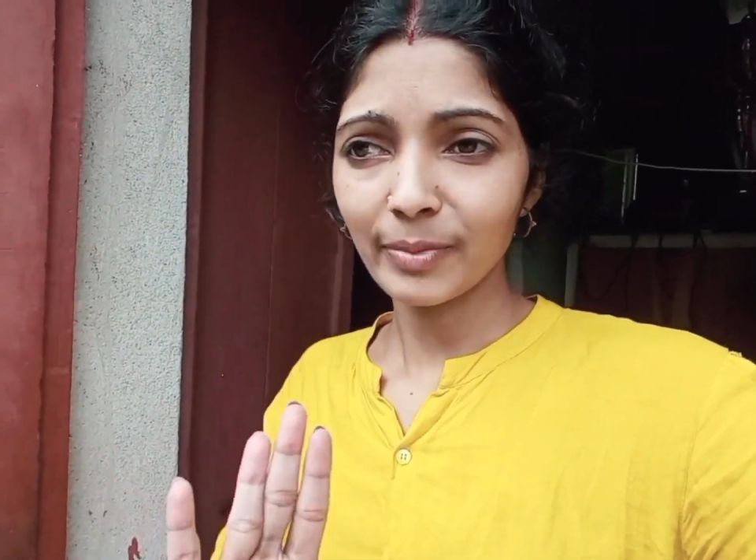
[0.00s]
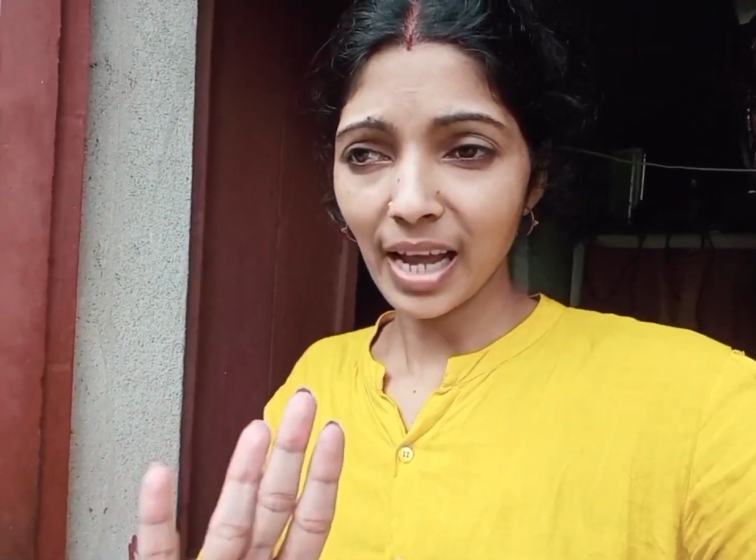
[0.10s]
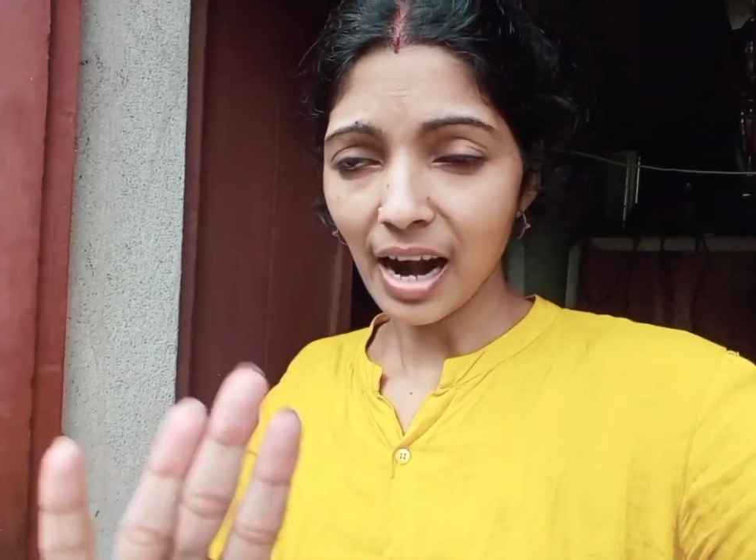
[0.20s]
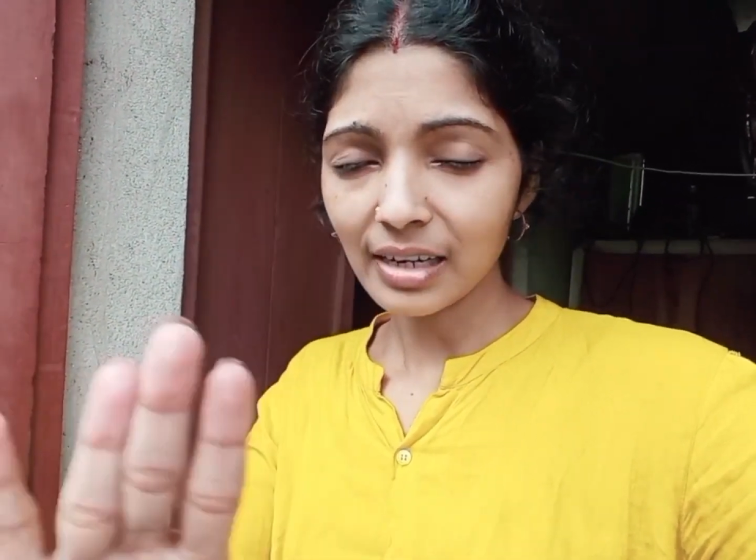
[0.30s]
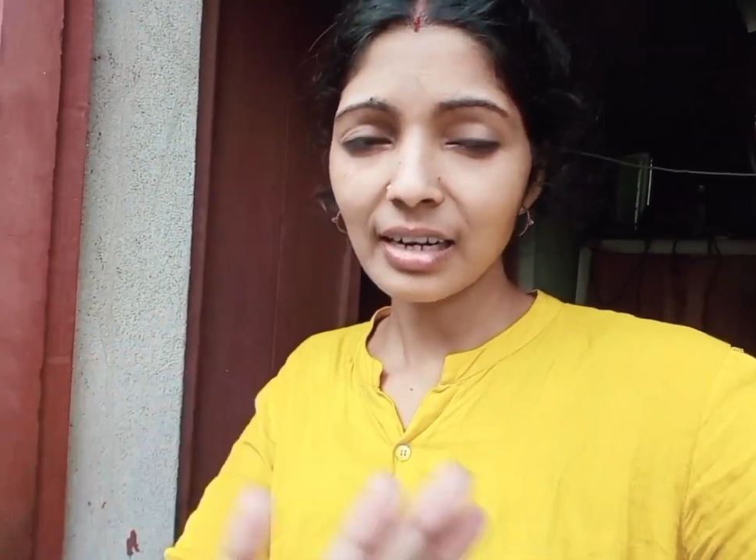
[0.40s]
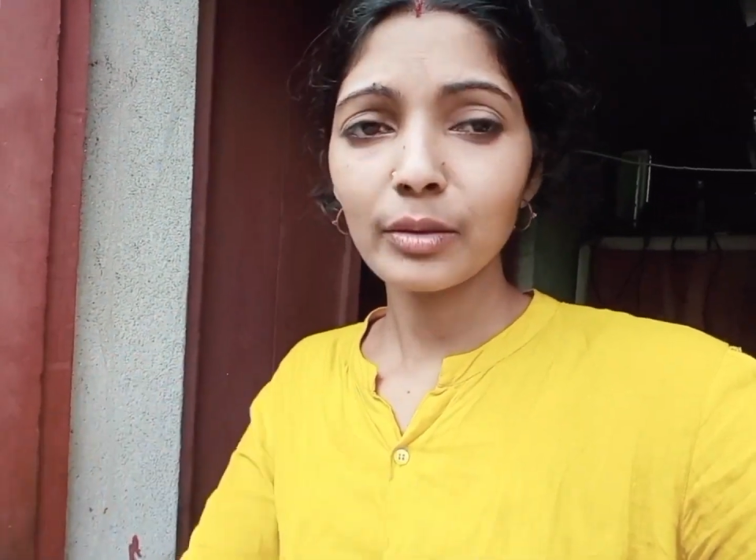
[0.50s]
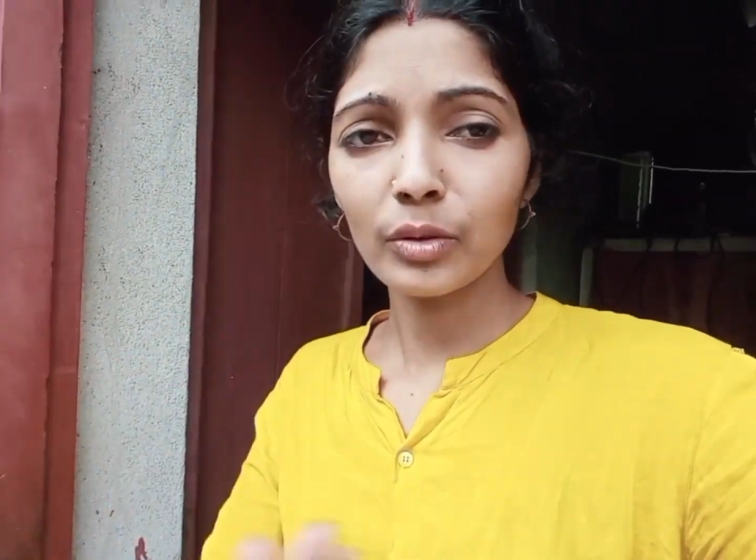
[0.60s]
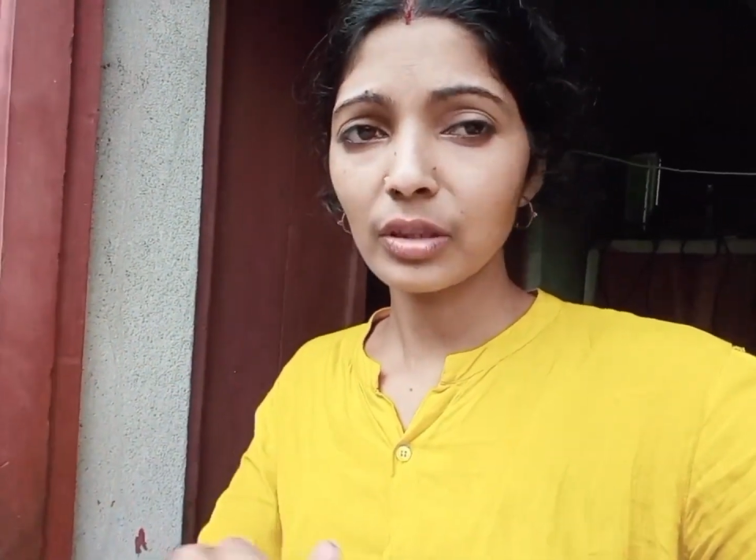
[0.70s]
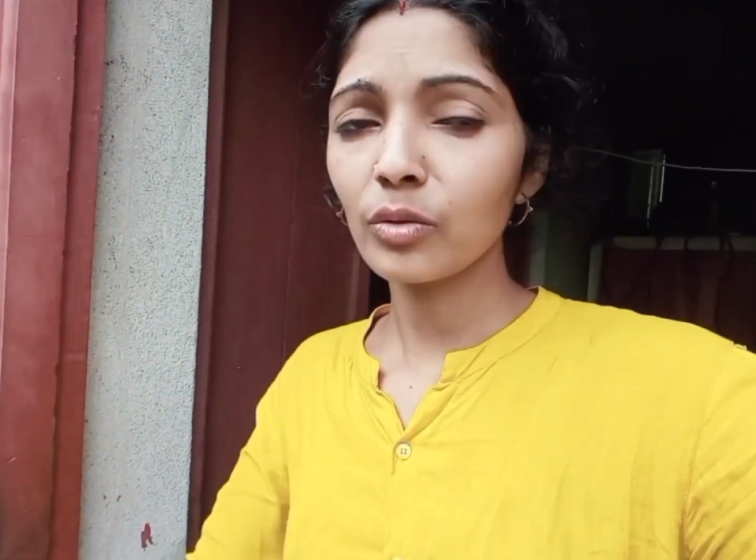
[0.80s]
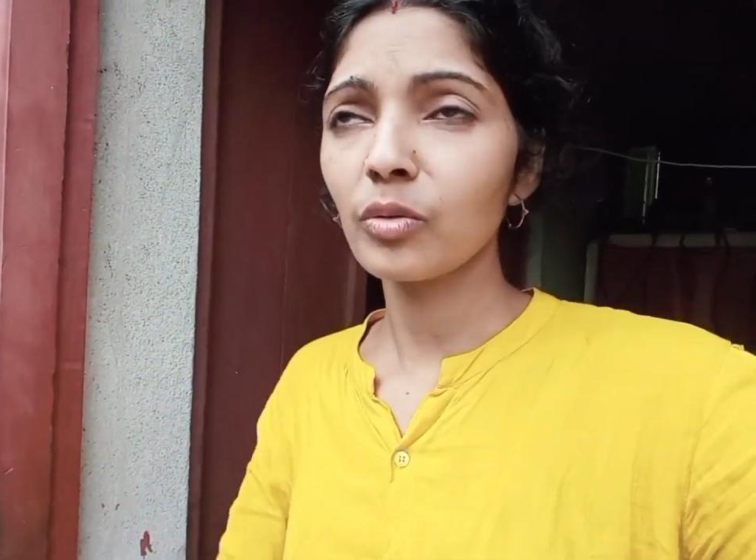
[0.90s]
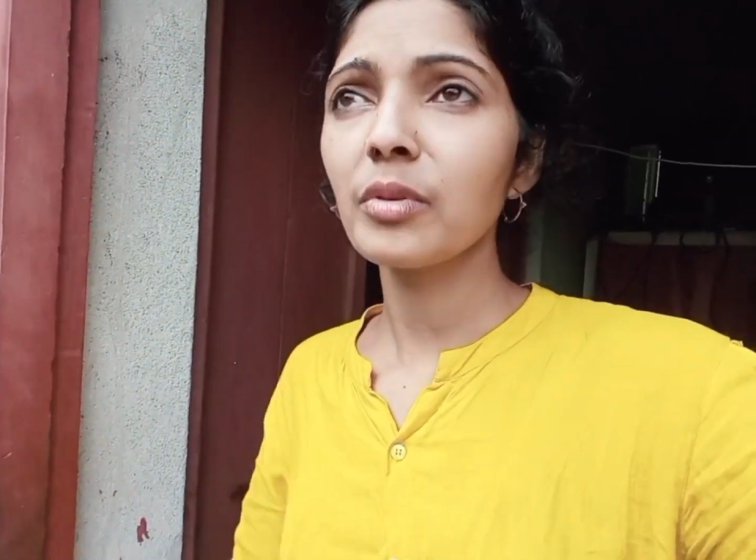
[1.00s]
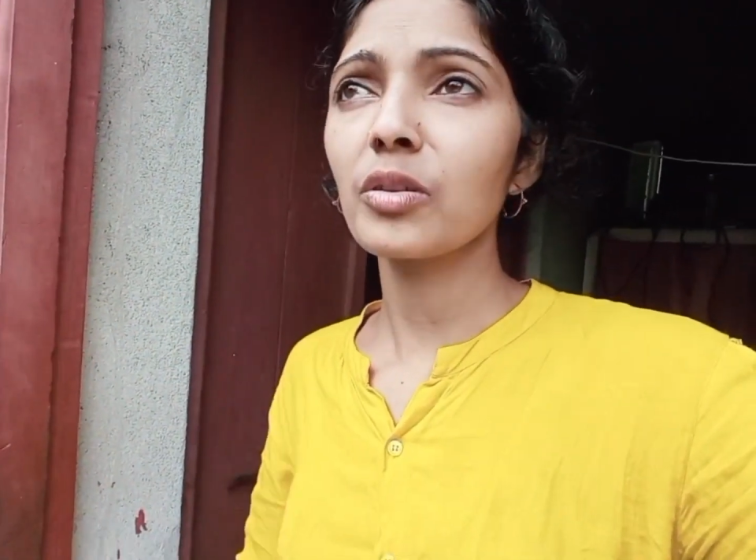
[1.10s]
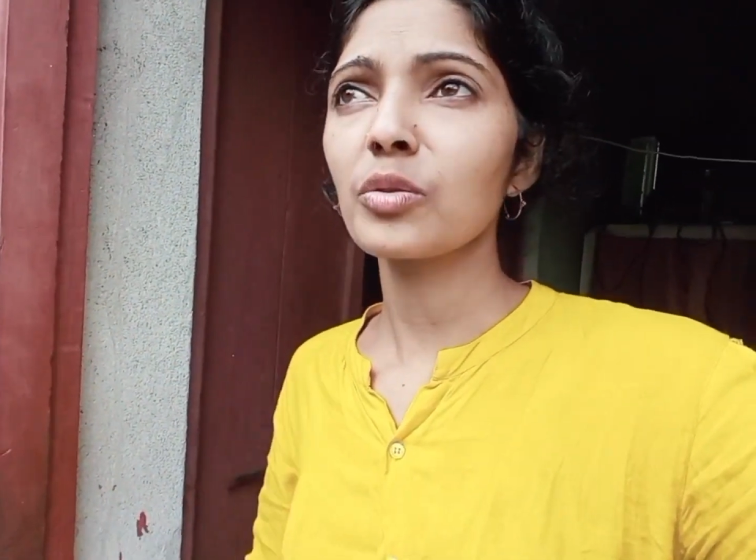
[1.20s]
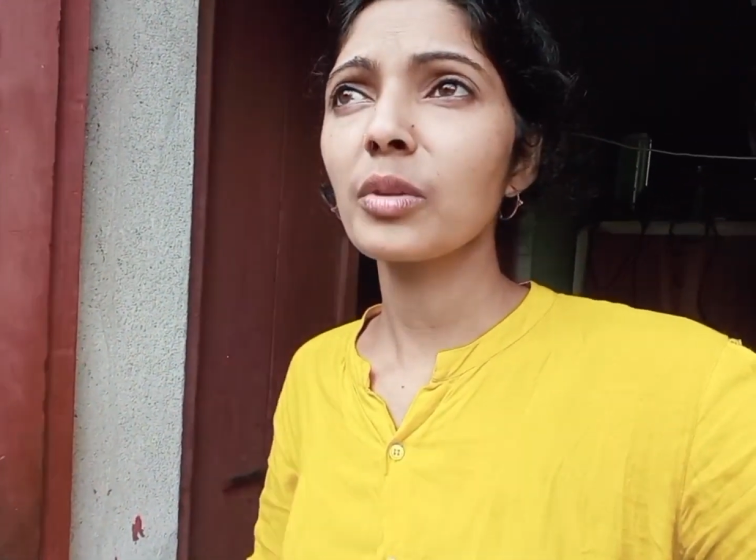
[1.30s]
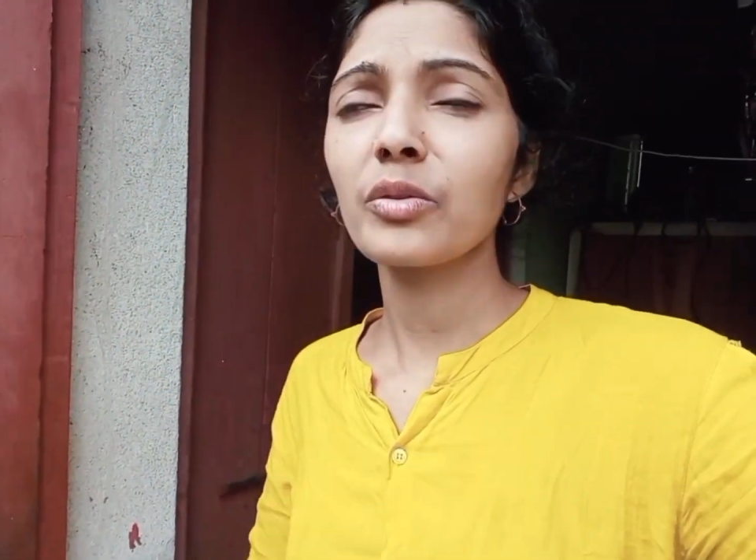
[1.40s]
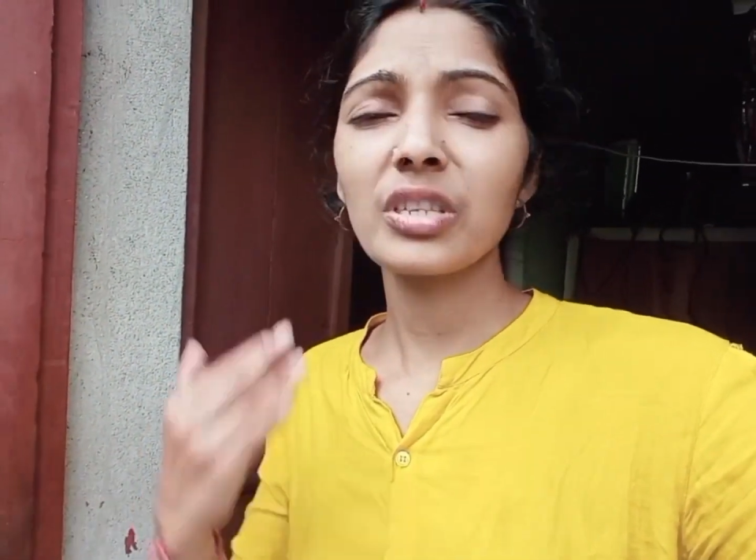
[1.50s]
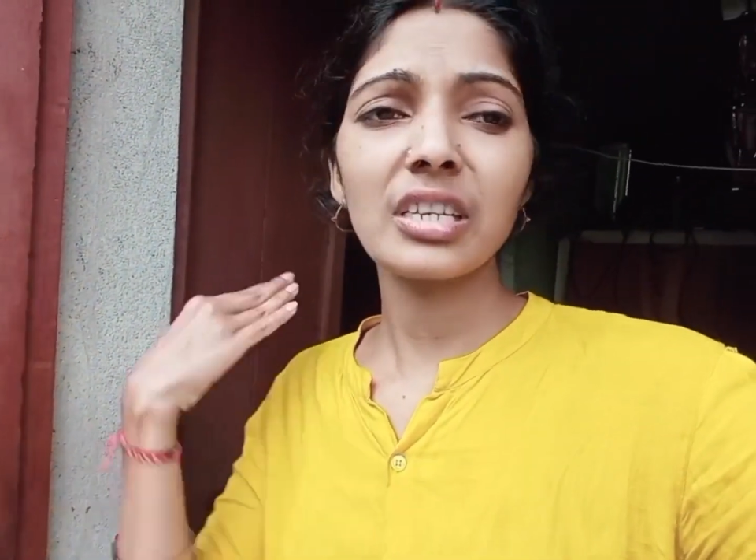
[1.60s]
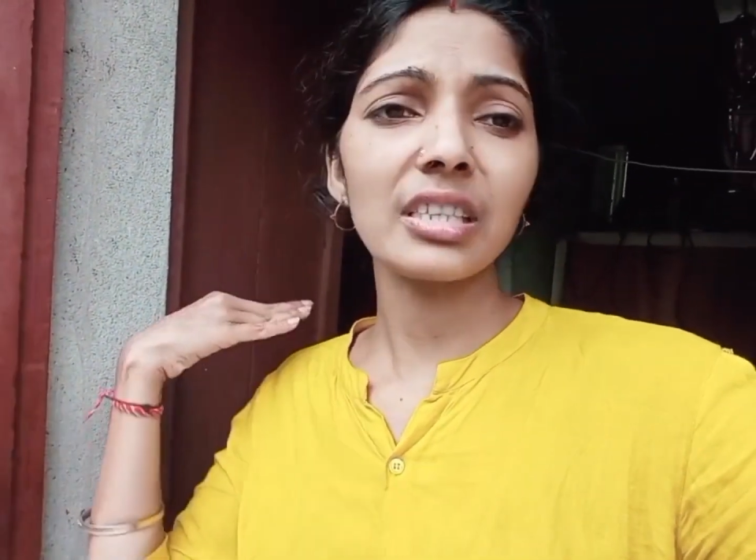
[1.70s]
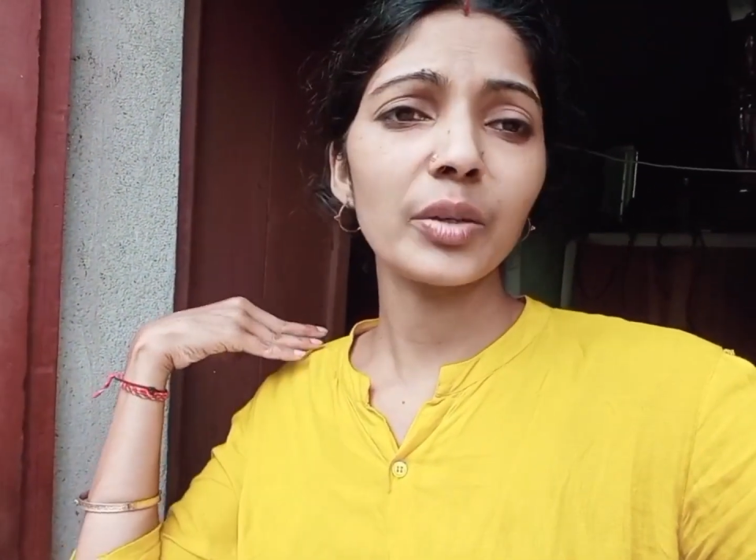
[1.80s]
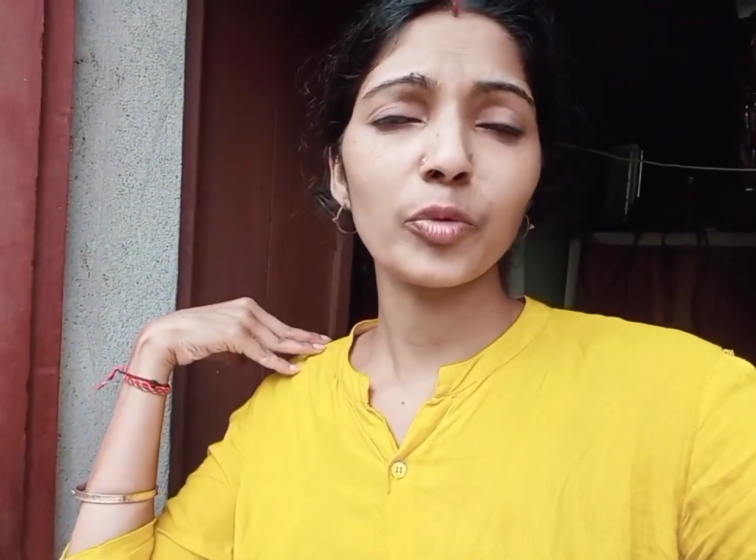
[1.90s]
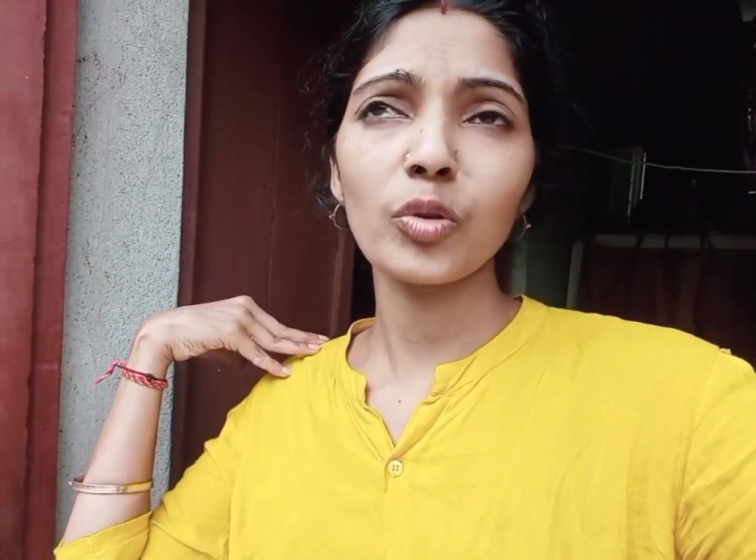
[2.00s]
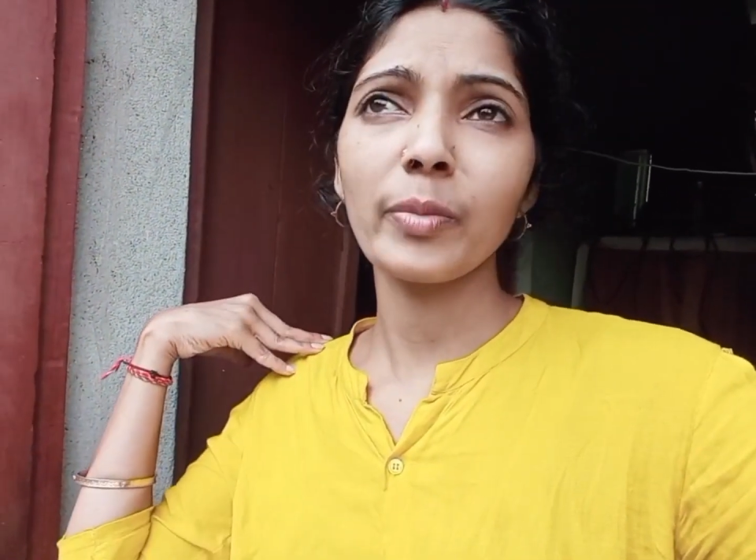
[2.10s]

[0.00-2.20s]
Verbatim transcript: মানে হাঁটাহাঁটি করতে খুবই অসুবিধা হচ্ছে এই সাইড পুরো